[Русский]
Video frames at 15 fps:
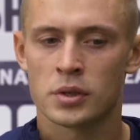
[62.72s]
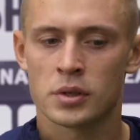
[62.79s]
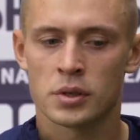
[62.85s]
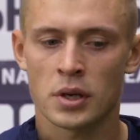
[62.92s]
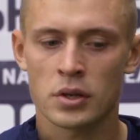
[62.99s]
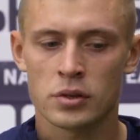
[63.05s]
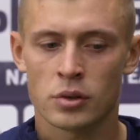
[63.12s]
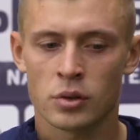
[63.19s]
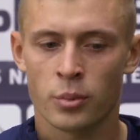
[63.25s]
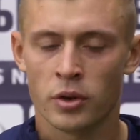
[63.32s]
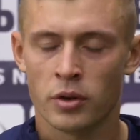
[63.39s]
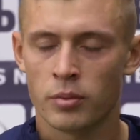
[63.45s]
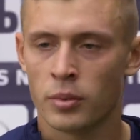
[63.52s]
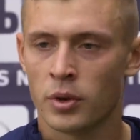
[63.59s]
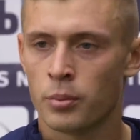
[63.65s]
Саша
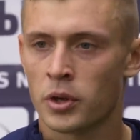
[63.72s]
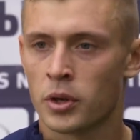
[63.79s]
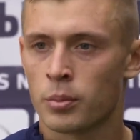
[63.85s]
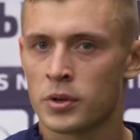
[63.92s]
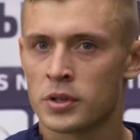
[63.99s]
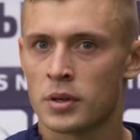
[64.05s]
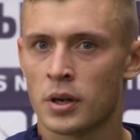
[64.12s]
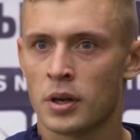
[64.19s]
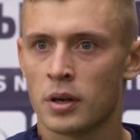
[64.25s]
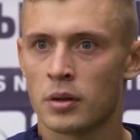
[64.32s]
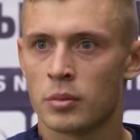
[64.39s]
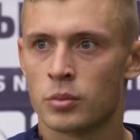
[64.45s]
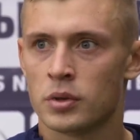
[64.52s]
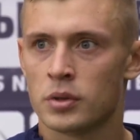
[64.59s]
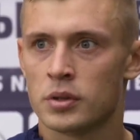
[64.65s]
Соболев меня первый
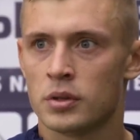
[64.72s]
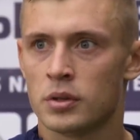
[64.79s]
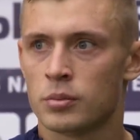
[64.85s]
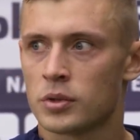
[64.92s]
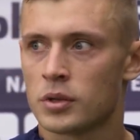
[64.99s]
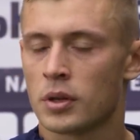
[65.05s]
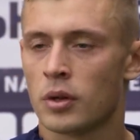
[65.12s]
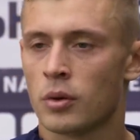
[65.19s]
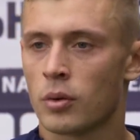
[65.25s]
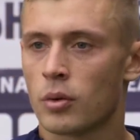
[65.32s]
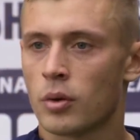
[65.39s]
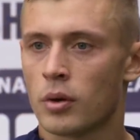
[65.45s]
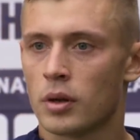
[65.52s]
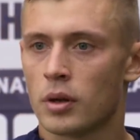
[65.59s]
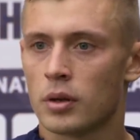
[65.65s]
поздравил, мы с ним с одного
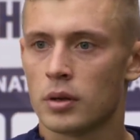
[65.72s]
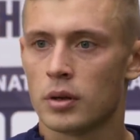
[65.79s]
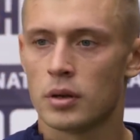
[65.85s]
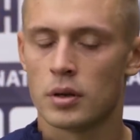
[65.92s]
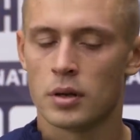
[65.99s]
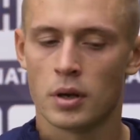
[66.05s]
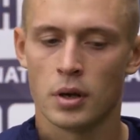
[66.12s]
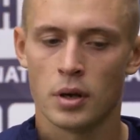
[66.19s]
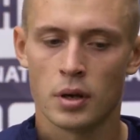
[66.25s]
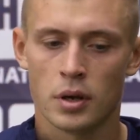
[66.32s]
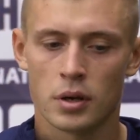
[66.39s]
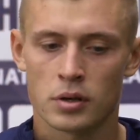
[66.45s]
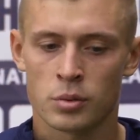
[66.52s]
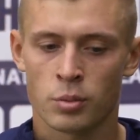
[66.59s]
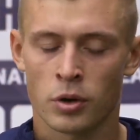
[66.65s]
города,
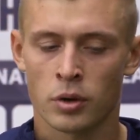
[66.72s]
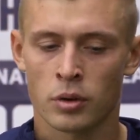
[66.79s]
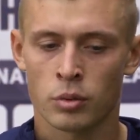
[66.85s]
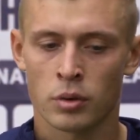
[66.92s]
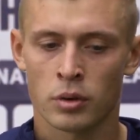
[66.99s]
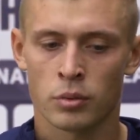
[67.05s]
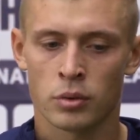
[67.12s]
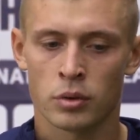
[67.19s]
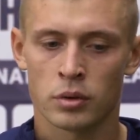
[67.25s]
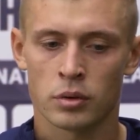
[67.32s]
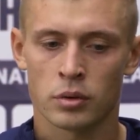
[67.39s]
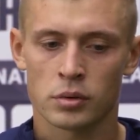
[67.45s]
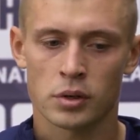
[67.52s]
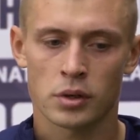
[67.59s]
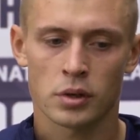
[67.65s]
с Барнаула,
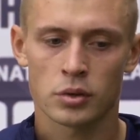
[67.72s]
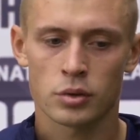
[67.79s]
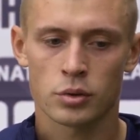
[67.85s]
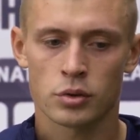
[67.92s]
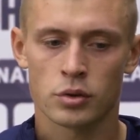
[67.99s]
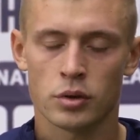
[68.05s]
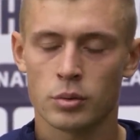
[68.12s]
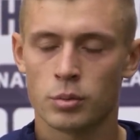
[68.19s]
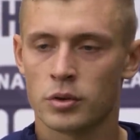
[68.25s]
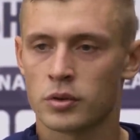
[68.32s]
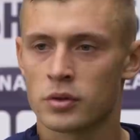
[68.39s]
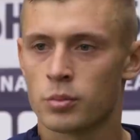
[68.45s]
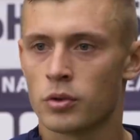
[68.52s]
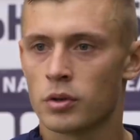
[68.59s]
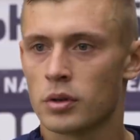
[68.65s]
вот, он сказал, что ждет меня
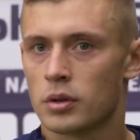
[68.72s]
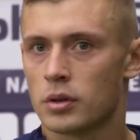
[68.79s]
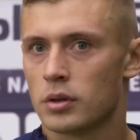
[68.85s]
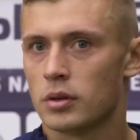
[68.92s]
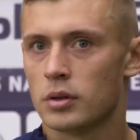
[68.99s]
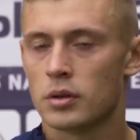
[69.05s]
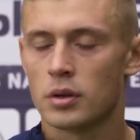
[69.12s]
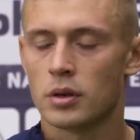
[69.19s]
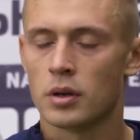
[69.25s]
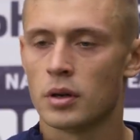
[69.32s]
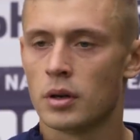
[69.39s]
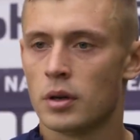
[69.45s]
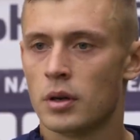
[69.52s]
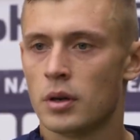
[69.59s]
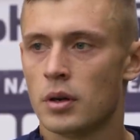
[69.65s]
в сборной,
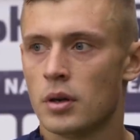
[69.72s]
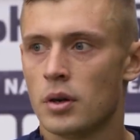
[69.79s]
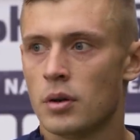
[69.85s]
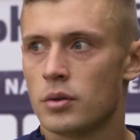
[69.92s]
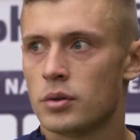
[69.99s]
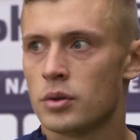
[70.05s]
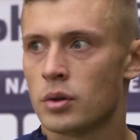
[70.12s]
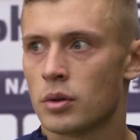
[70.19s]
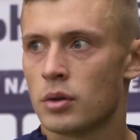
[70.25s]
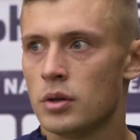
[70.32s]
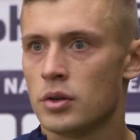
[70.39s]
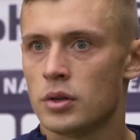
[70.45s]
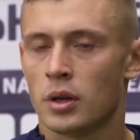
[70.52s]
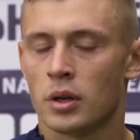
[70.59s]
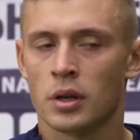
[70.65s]
все
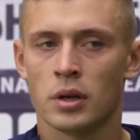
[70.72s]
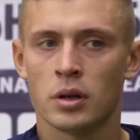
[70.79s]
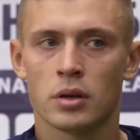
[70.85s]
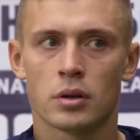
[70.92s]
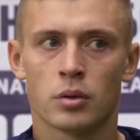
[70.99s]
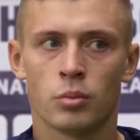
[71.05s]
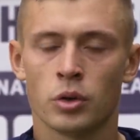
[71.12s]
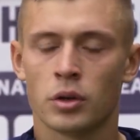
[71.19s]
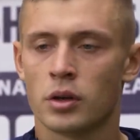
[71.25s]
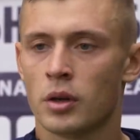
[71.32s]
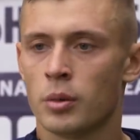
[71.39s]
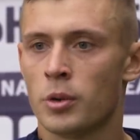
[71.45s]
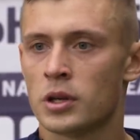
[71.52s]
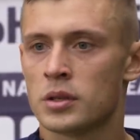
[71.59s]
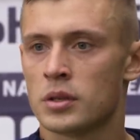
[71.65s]
отлично. А так,
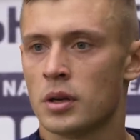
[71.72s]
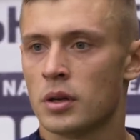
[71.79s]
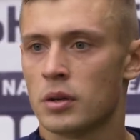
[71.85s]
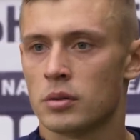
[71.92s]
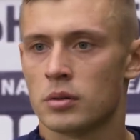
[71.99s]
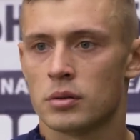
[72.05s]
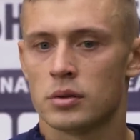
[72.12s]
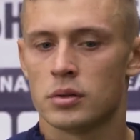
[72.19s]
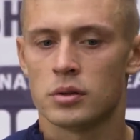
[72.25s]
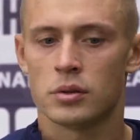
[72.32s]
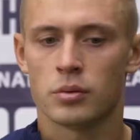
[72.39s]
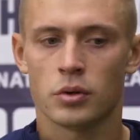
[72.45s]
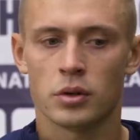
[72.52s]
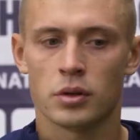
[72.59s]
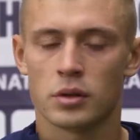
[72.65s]
многих ребят знаю,
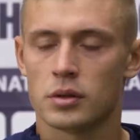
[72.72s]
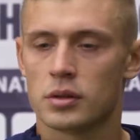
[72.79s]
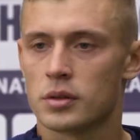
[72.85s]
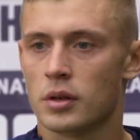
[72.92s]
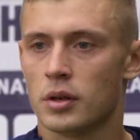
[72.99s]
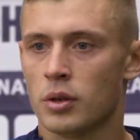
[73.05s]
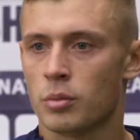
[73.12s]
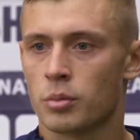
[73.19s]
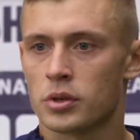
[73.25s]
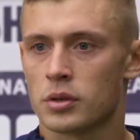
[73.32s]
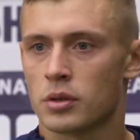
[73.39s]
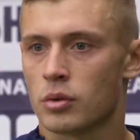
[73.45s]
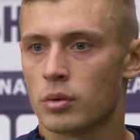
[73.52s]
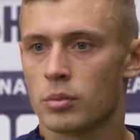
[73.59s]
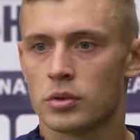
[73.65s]
сегодня с остальными
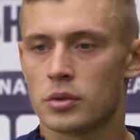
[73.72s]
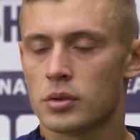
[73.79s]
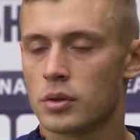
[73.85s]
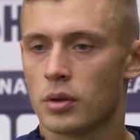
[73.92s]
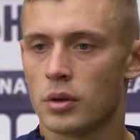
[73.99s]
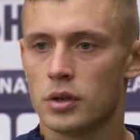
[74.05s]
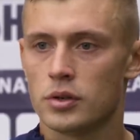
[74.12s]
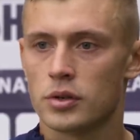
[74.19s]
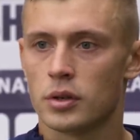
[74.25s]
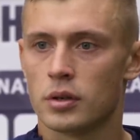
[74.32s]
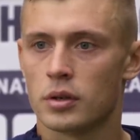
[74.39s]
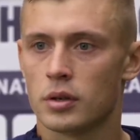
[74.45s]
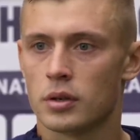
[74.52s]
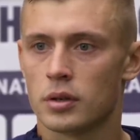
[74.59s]
познакомился, все отлично